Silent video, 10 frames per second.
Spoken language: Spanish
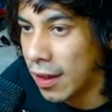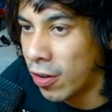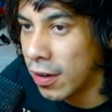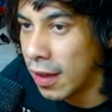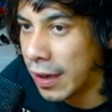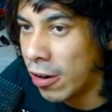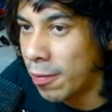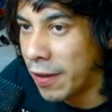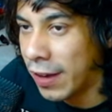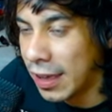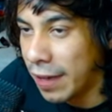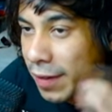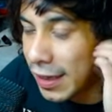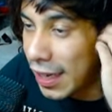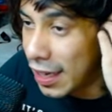según se escribe
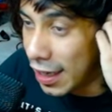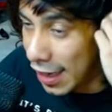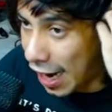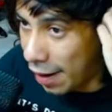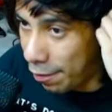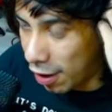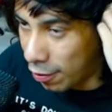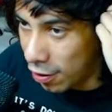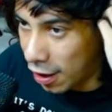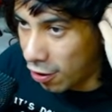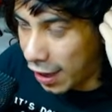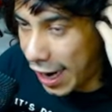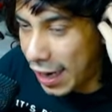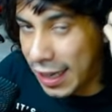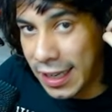perfectamente, ya le ponemos en OK
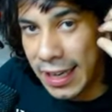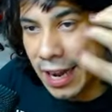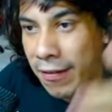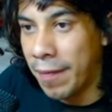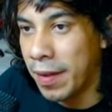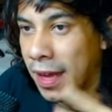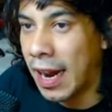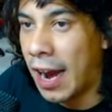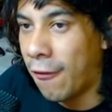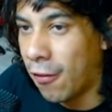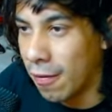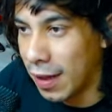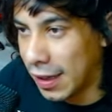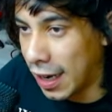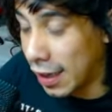y ya va a empezar a
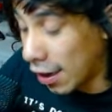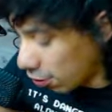formatear. Den